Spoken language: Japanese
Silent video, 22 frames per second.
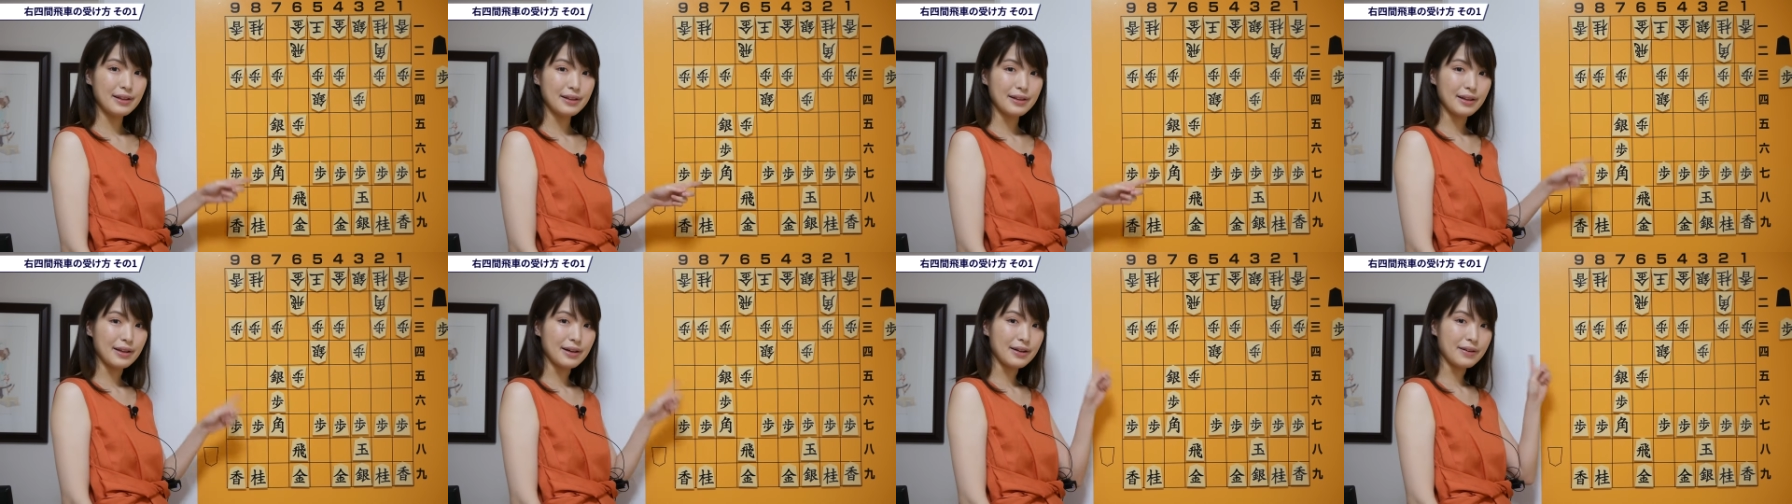
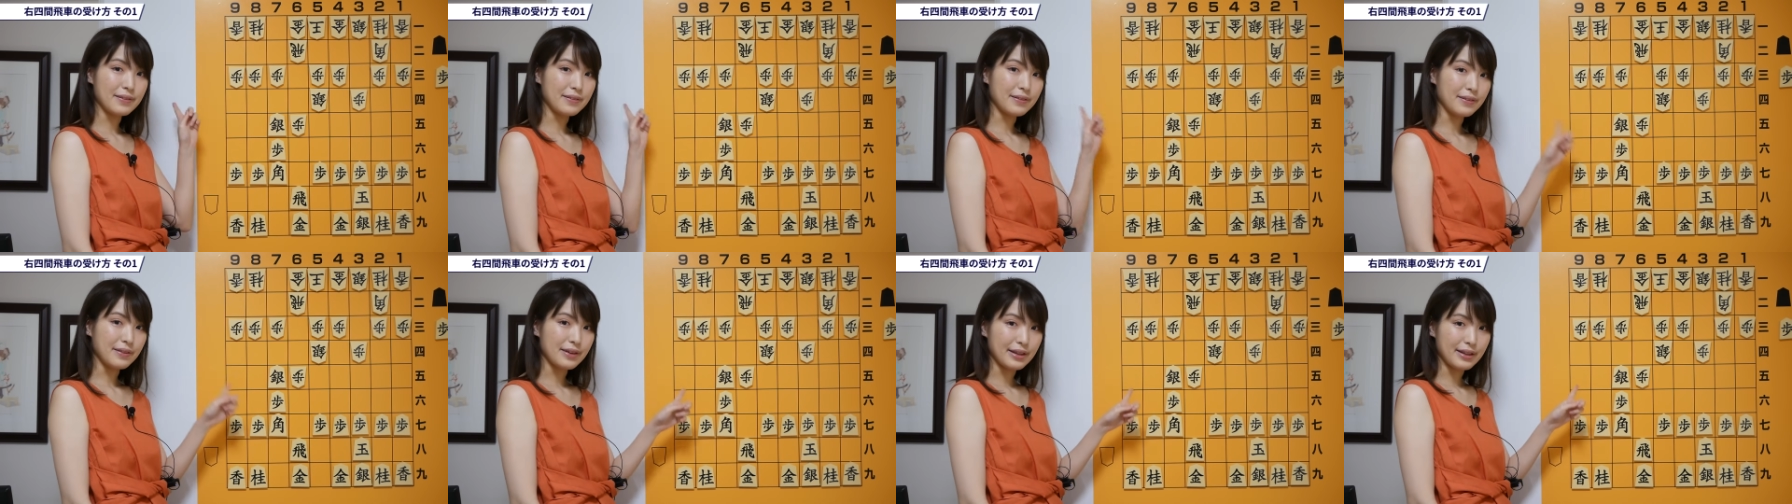なな
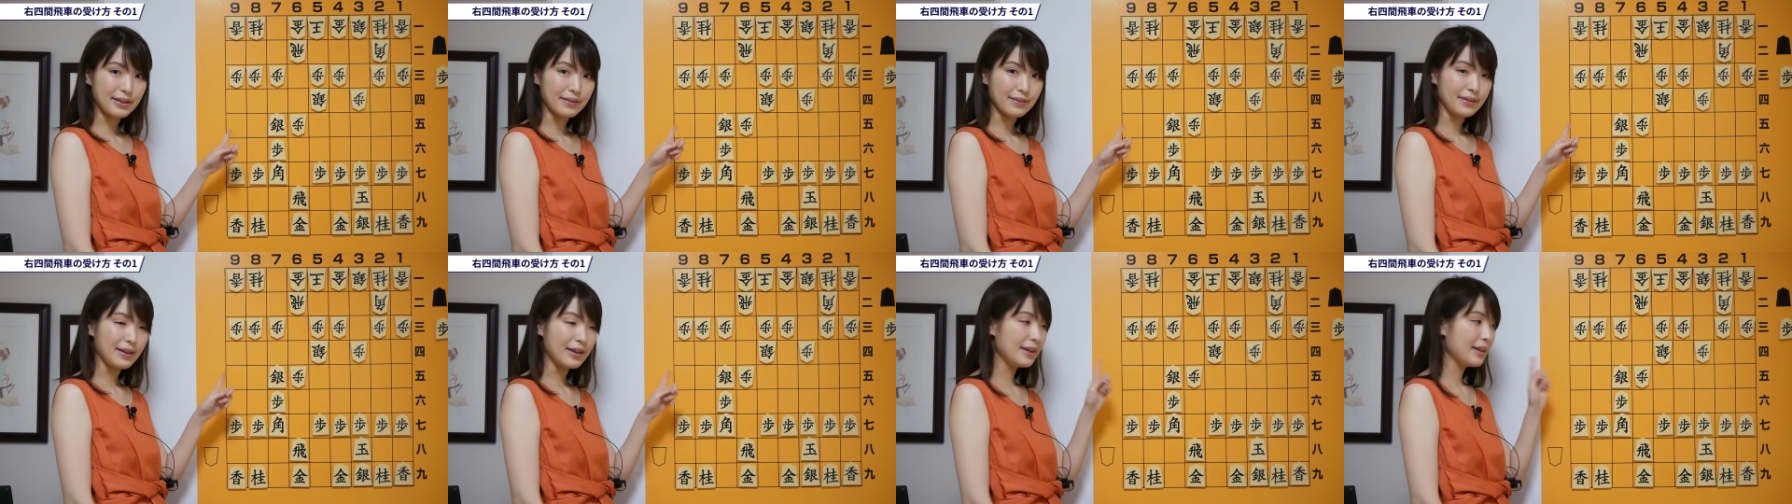五銀
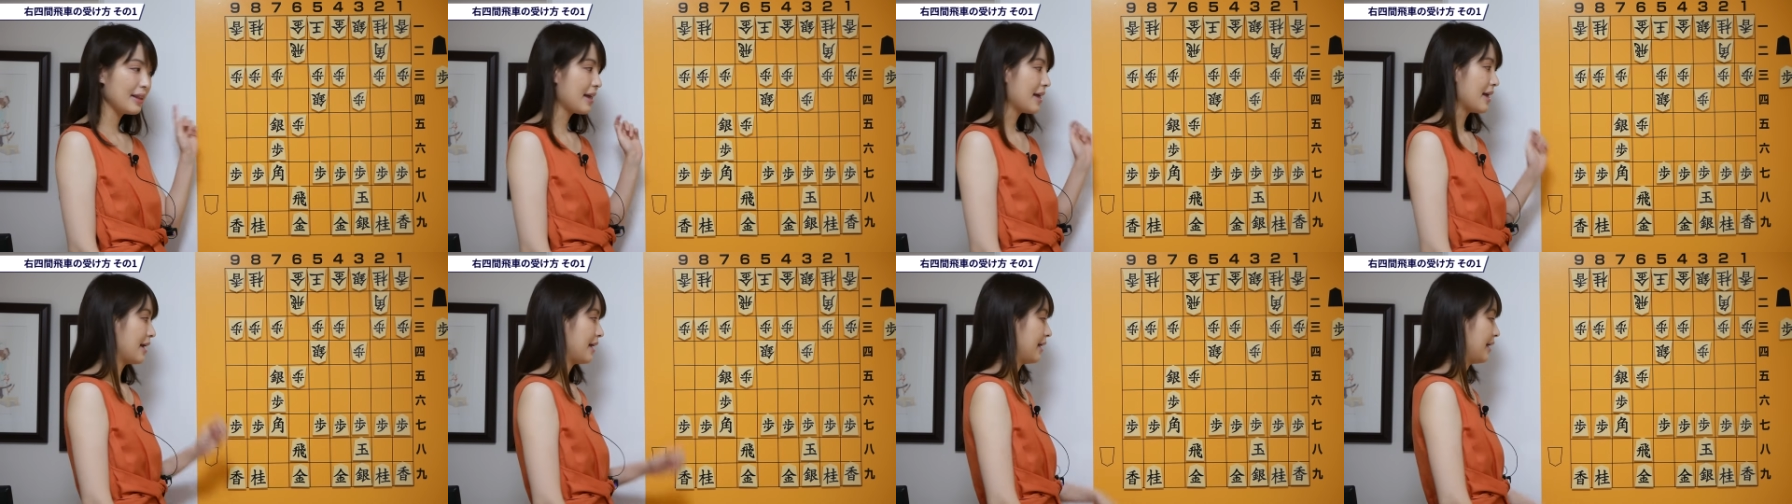と出
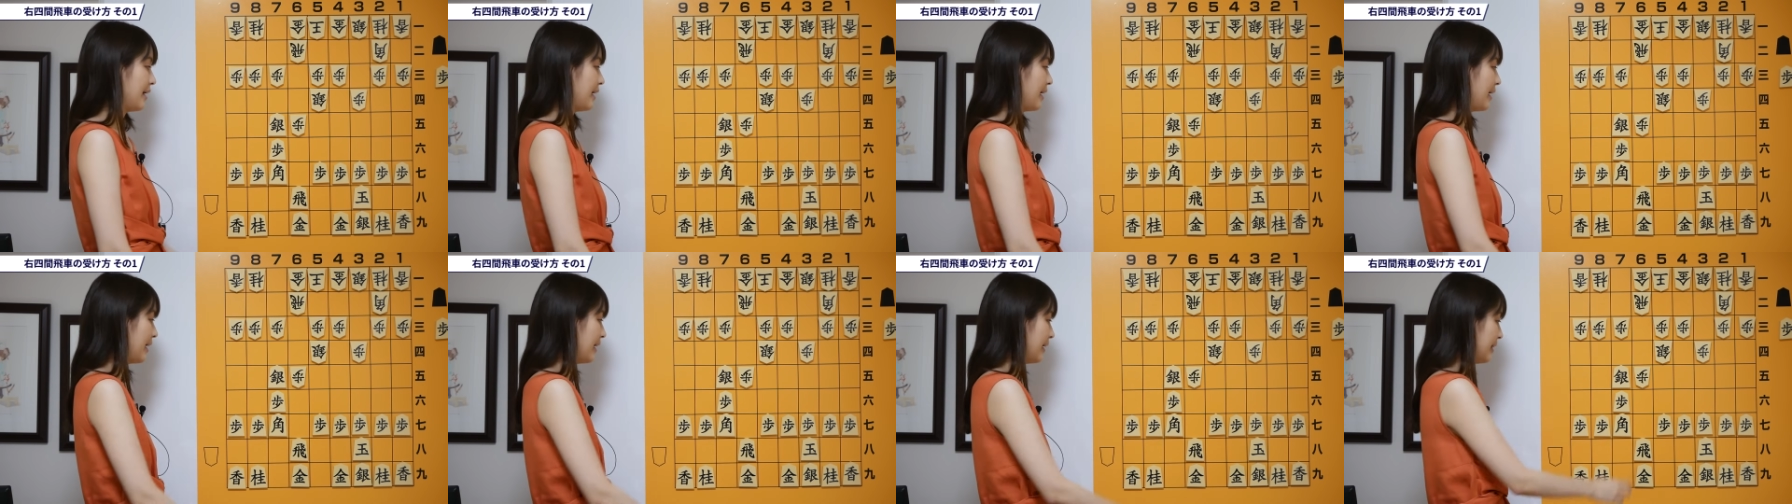て、
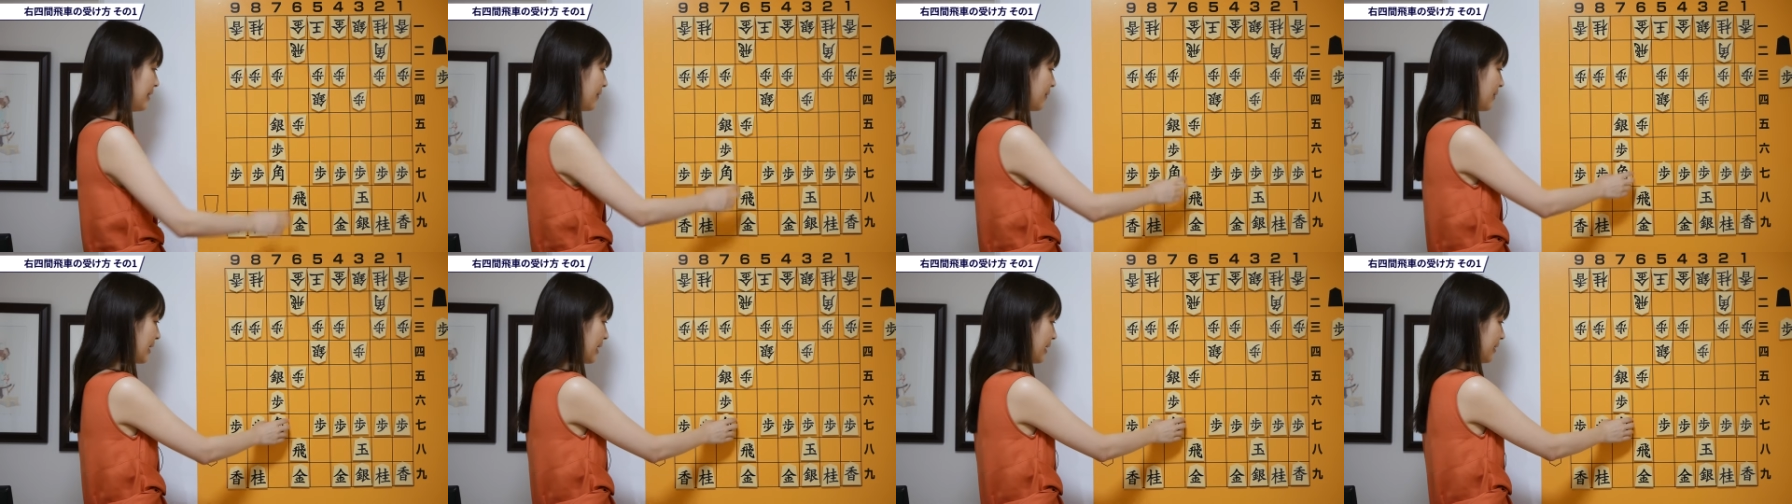相
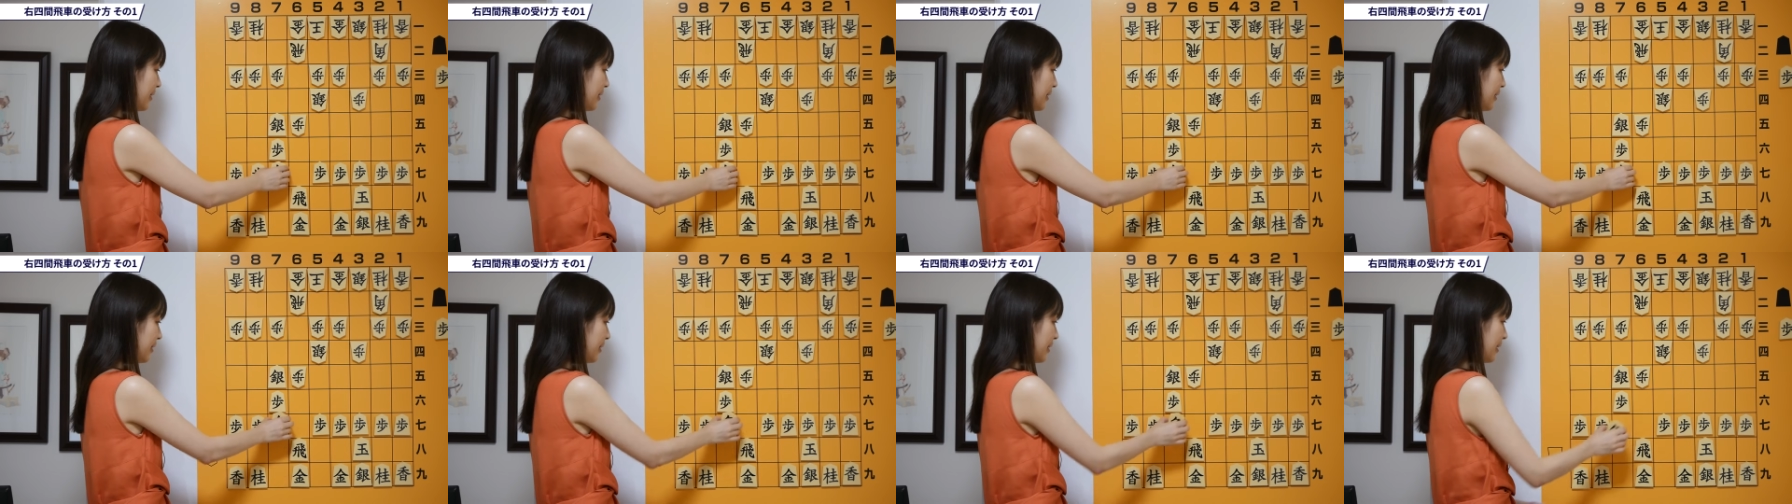手は
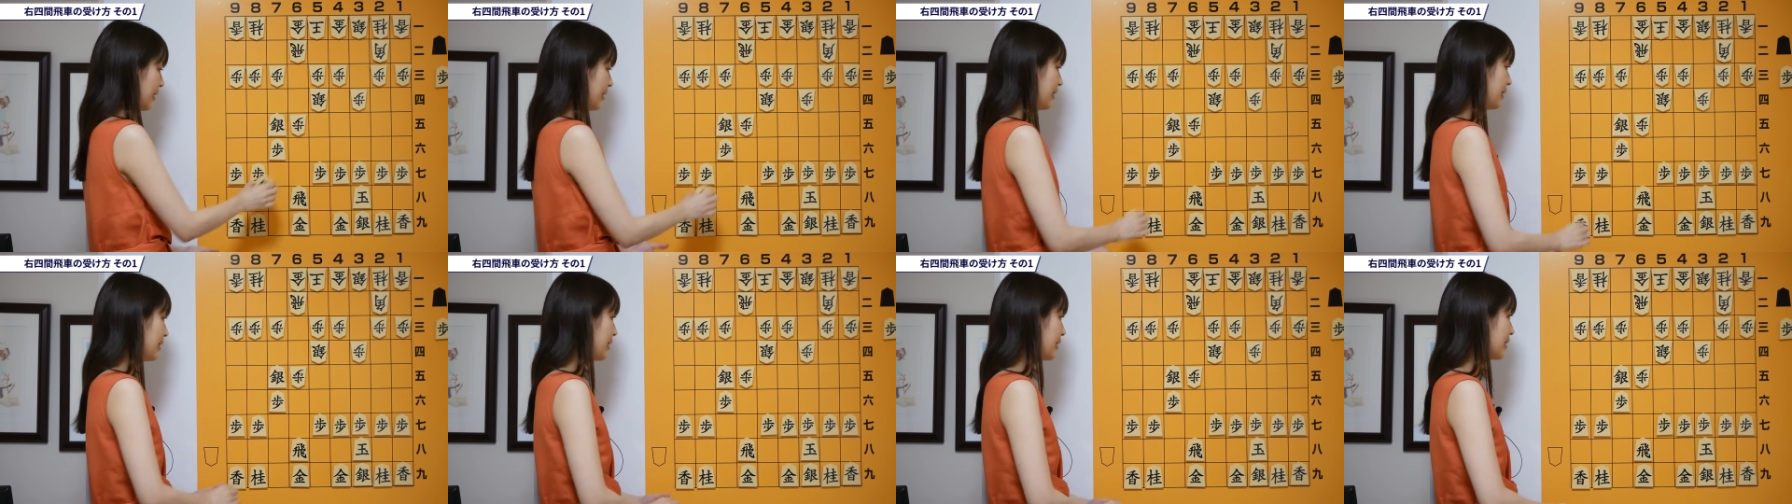な
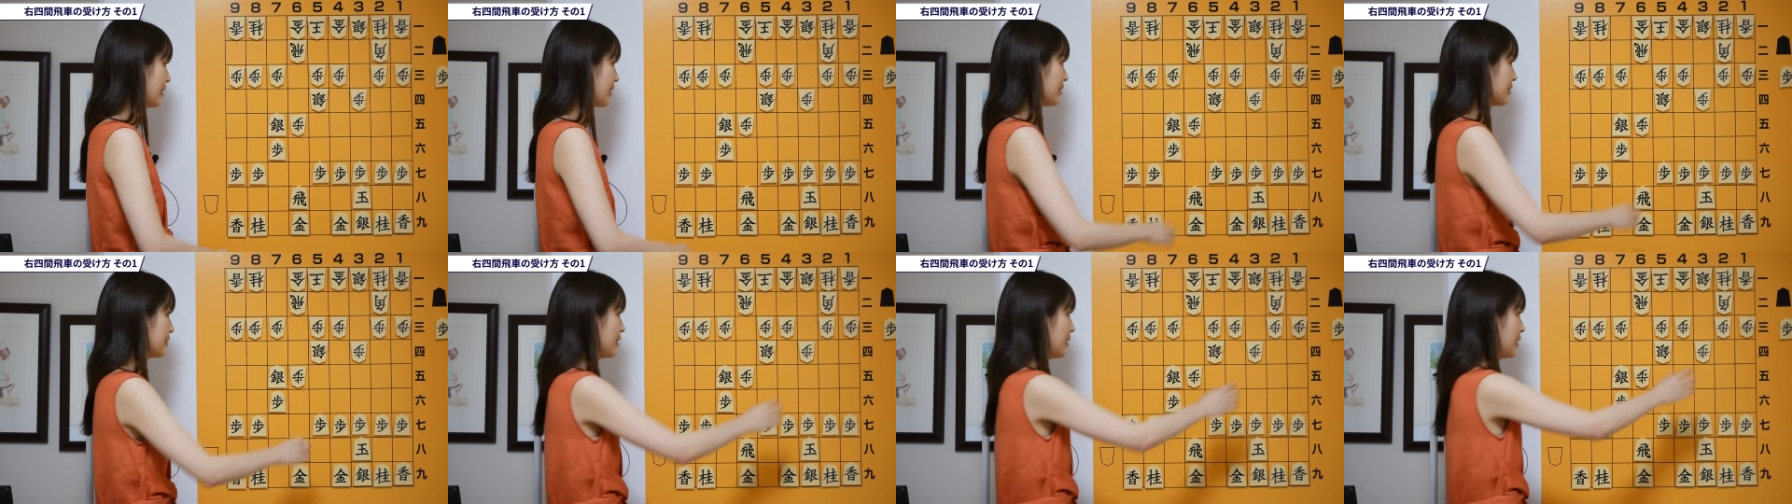ななな
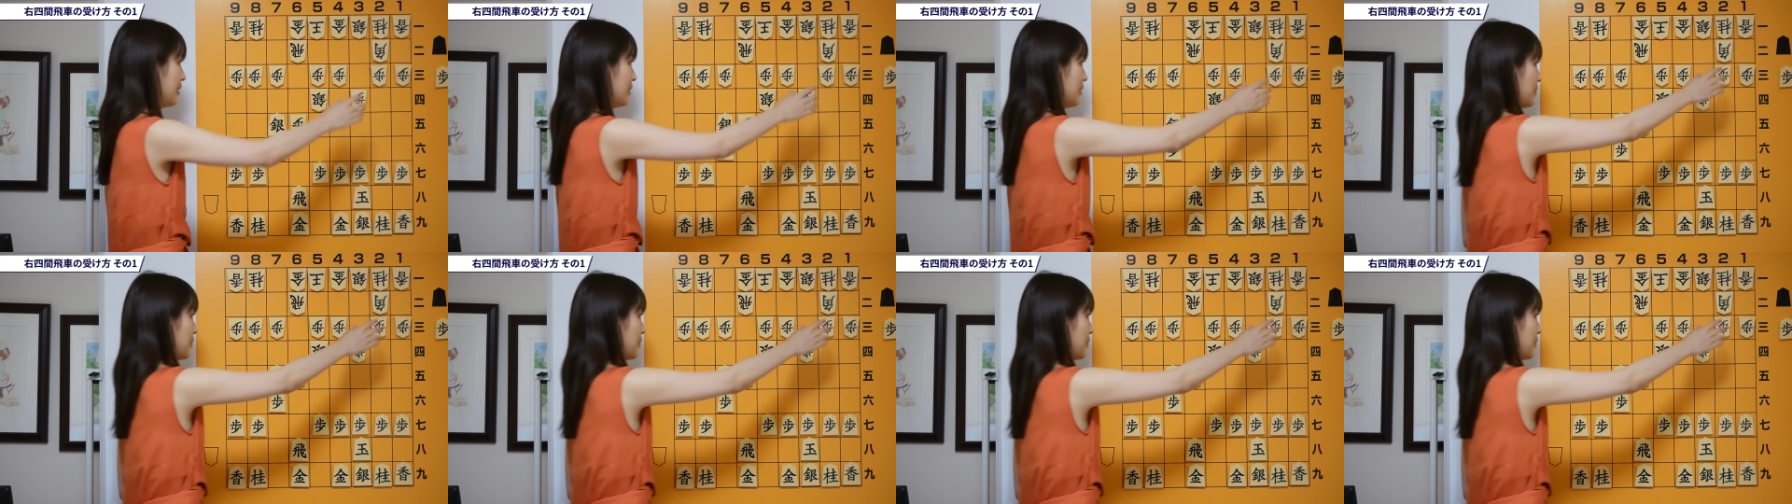角成